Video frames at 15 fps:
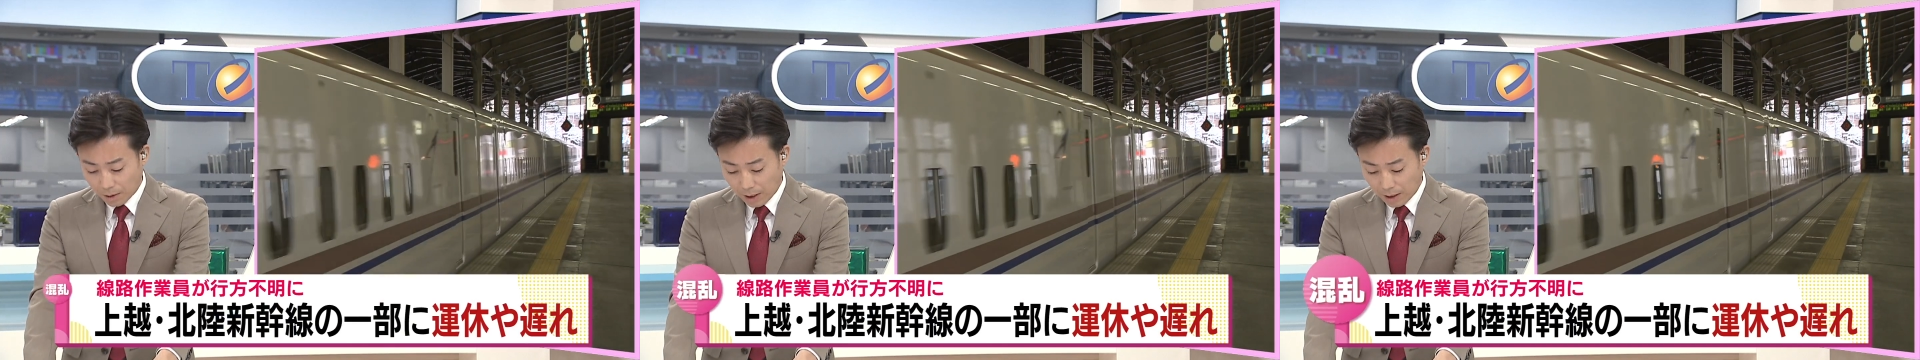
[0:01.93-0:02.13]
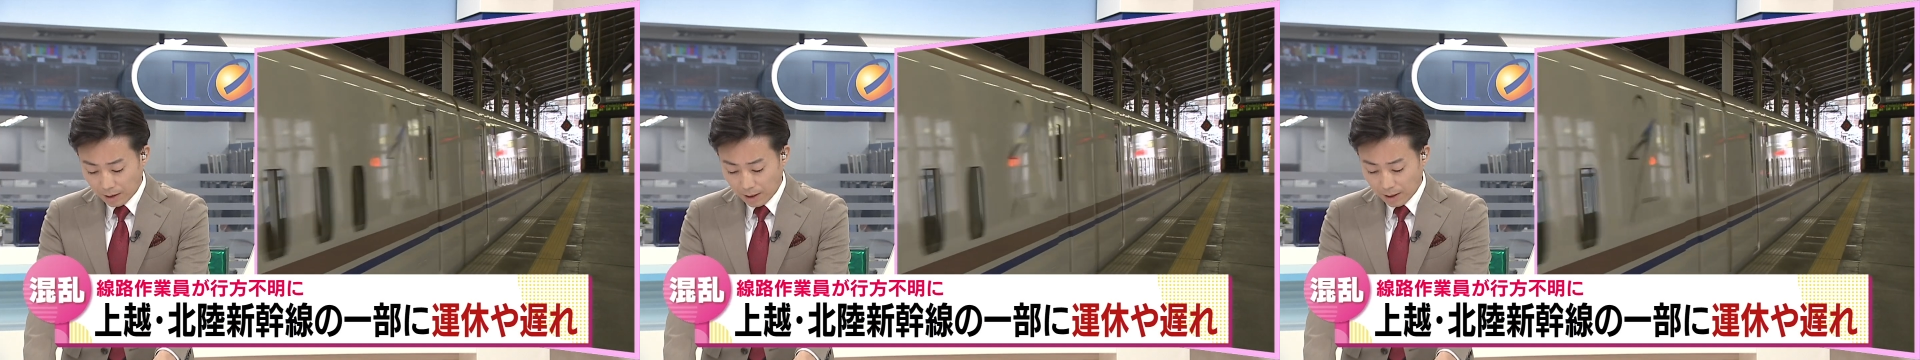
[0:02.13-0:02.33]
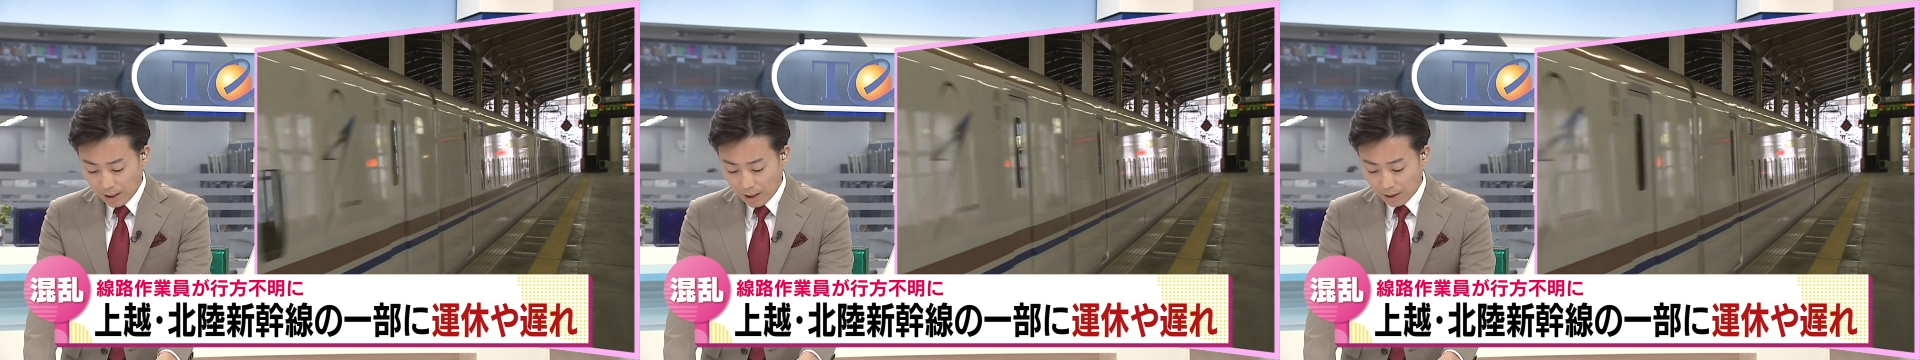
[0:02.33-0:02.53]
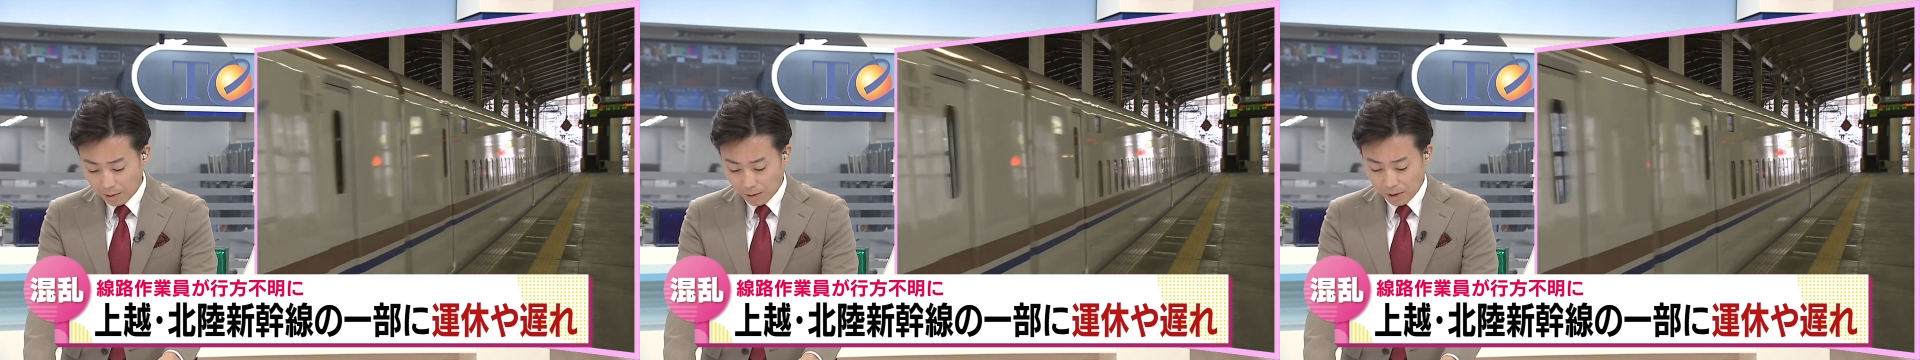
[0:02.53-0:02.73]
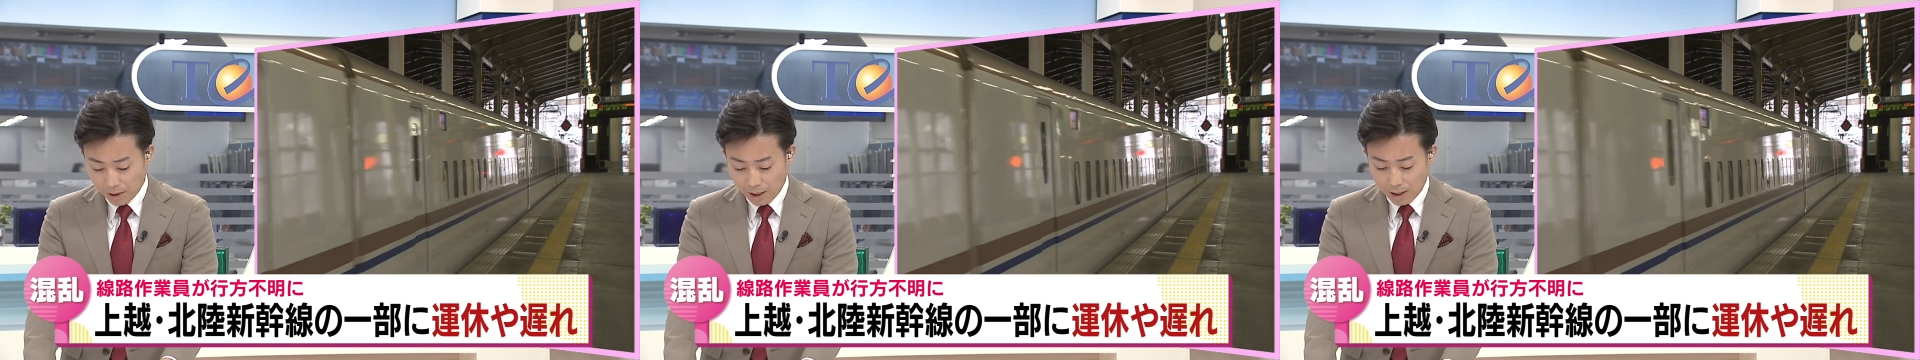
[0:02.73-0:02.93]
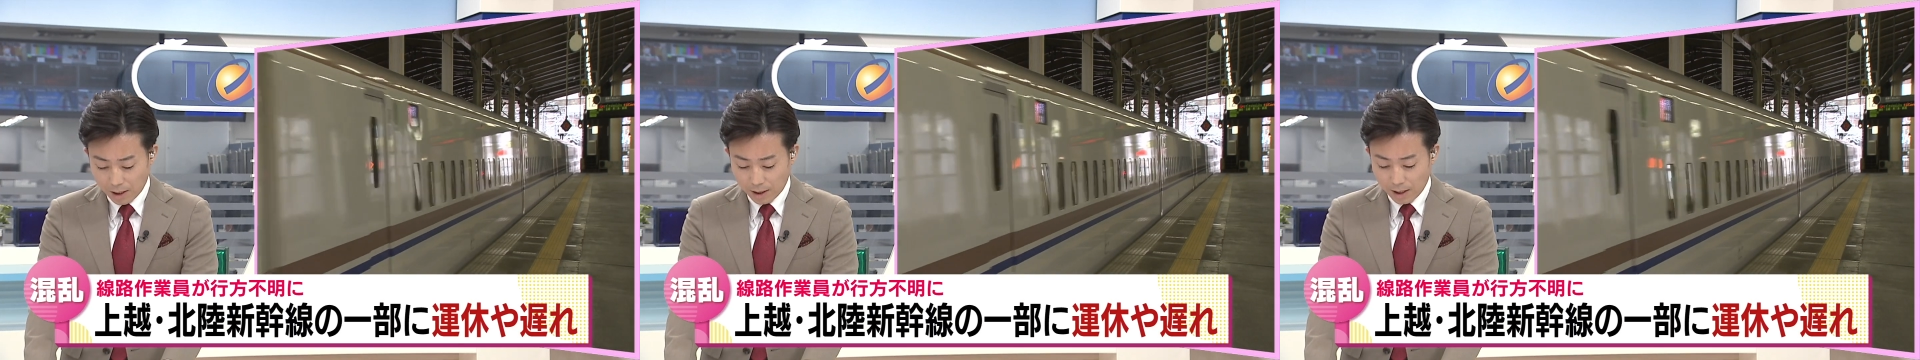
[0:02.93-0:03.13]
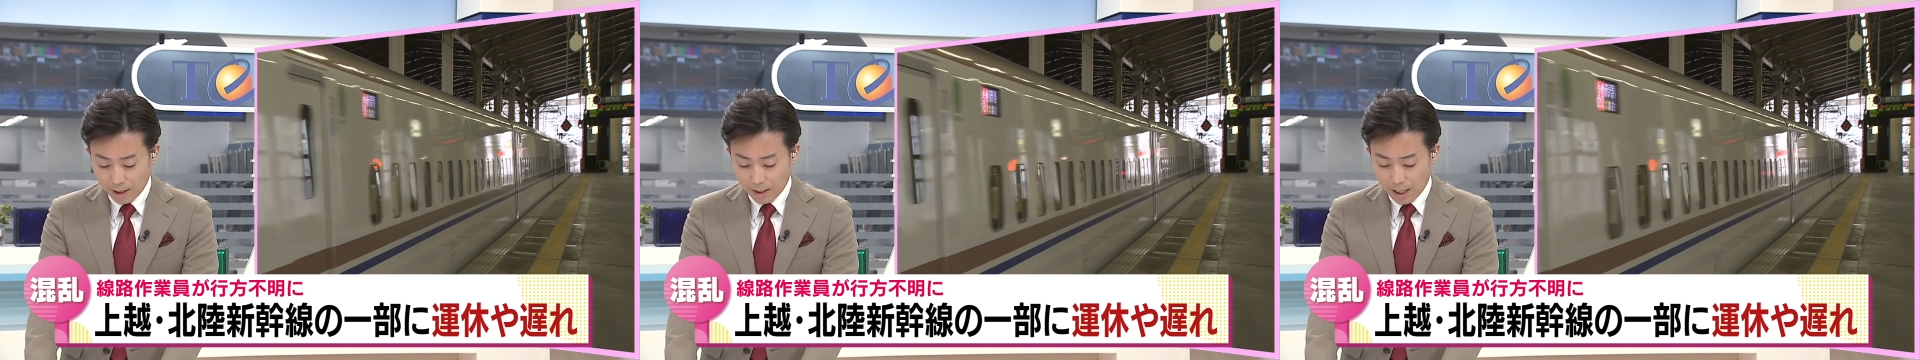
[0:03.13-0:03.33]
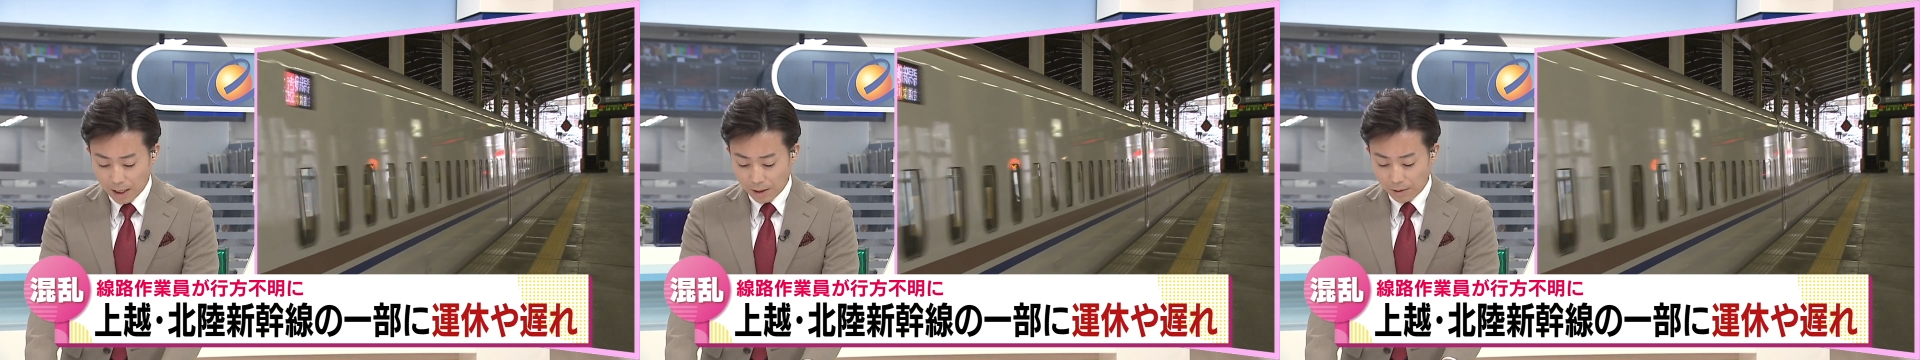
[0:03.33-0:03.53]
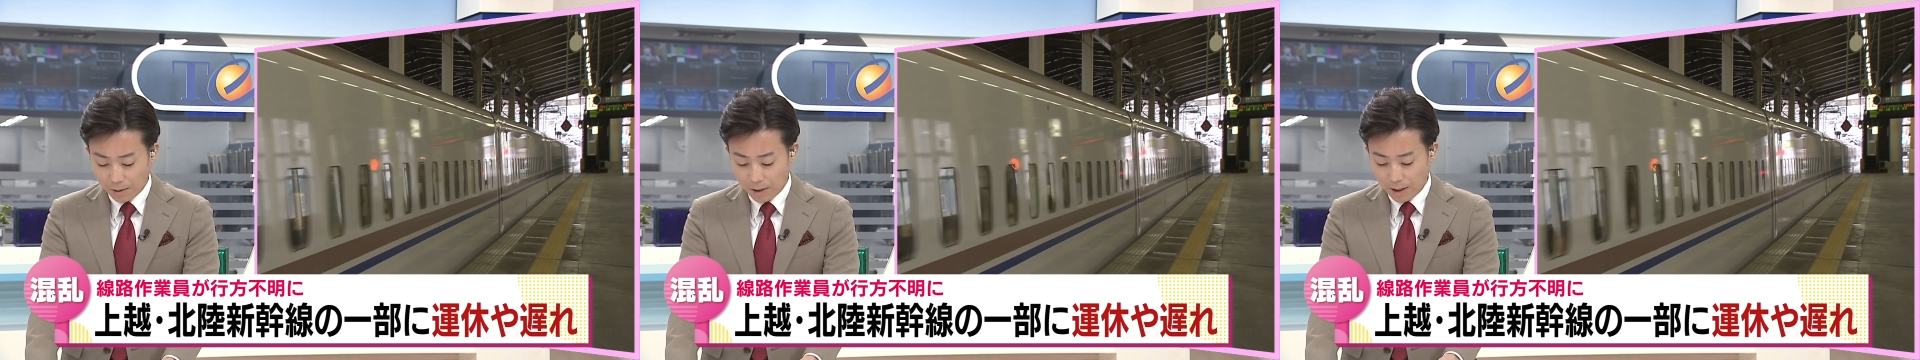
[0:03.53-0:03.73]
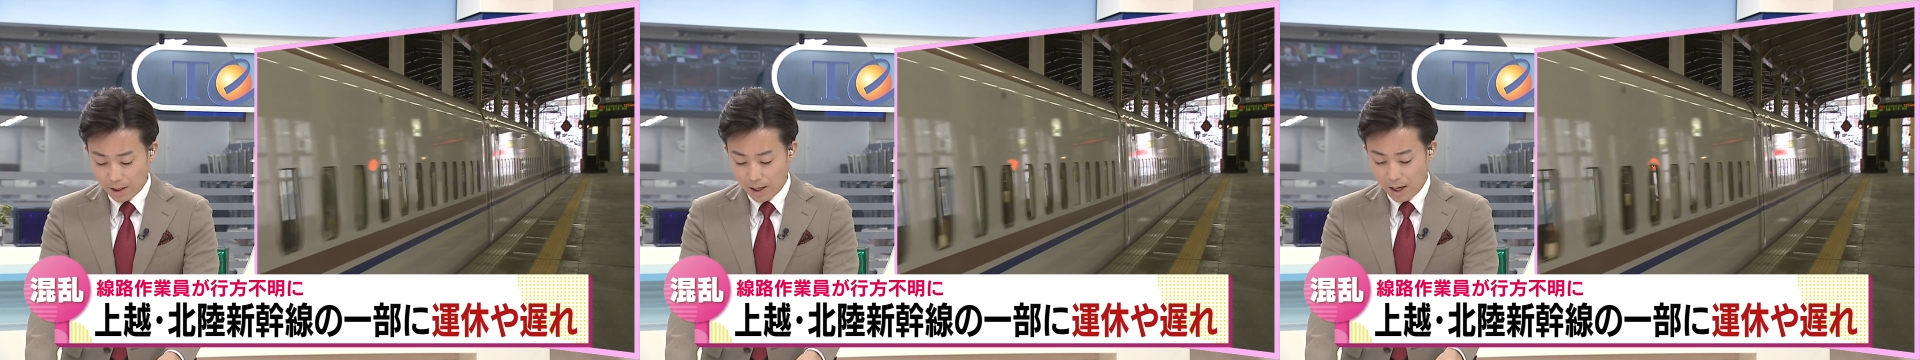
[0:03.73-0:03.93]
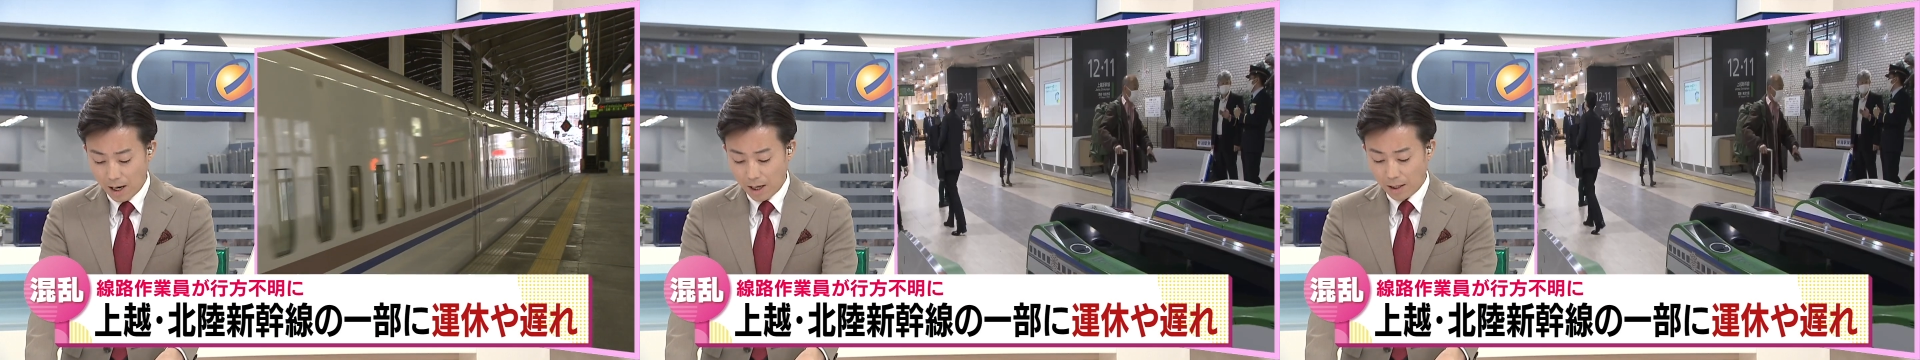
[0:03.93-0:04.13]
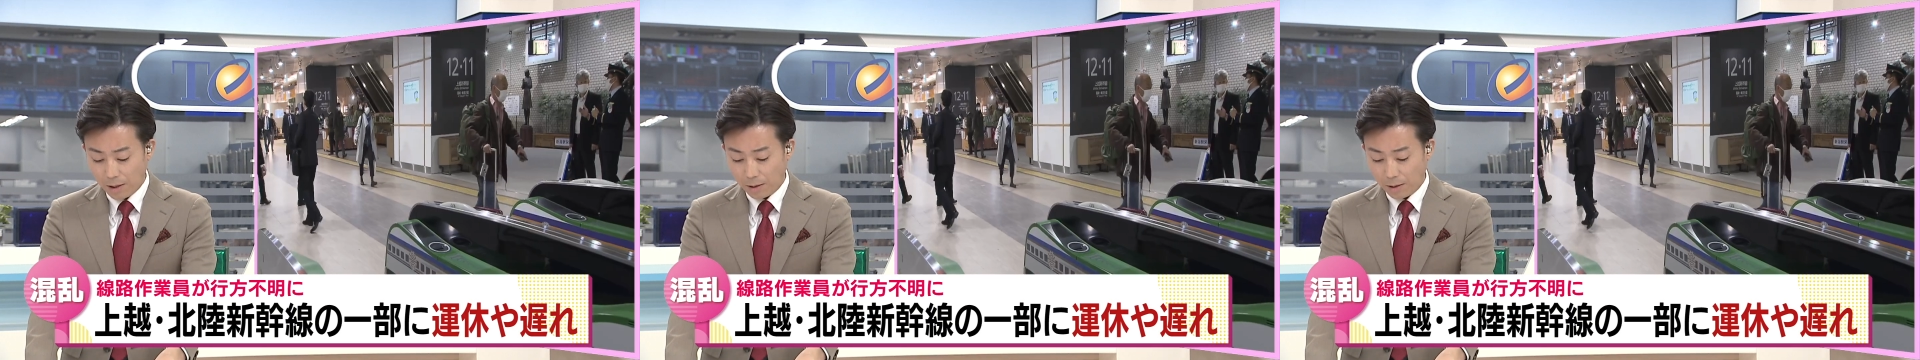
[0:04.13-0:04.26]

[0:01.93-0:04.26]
路線で作業していた作業員が